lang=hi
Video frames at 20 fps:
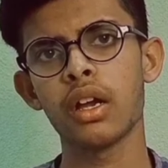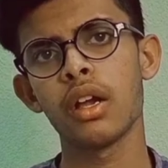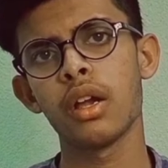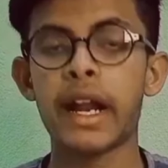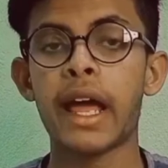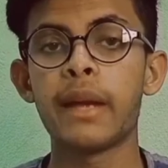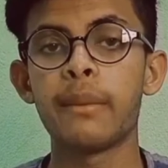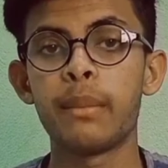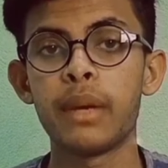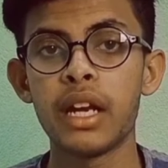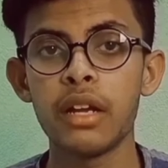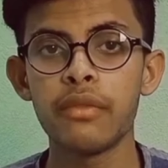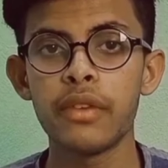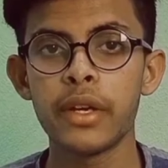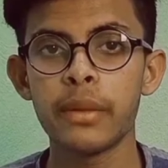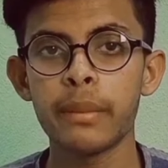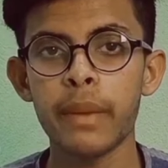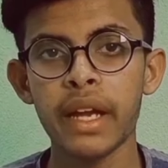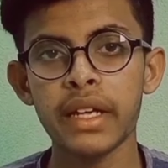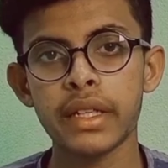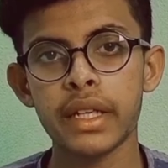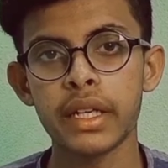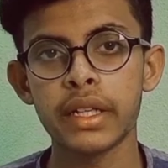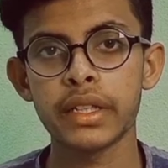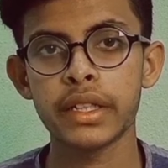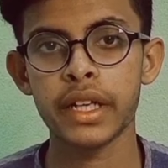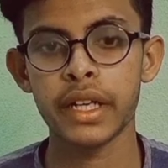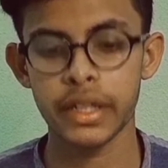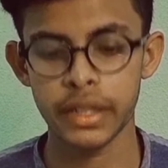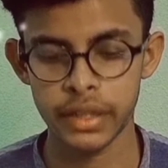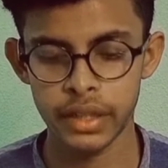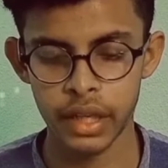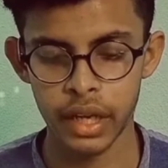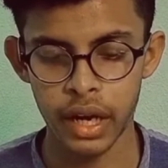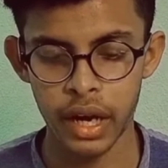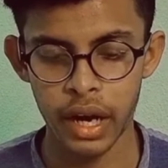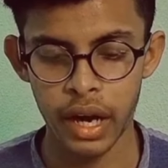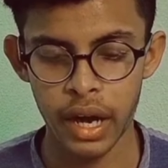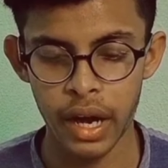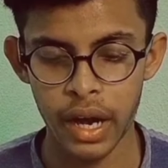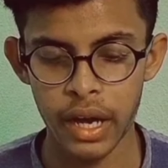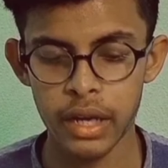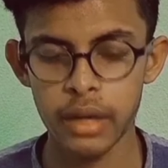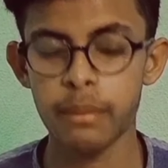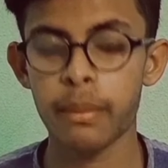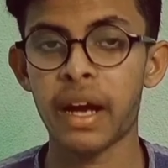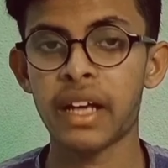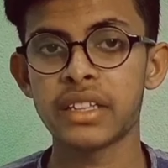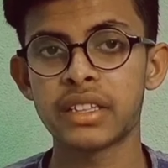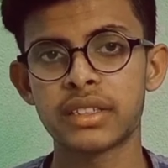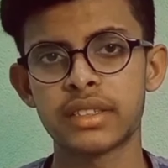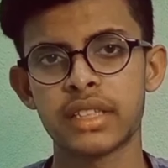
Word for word: एंड आई बिलीव इन माई कंटेंट एंड माई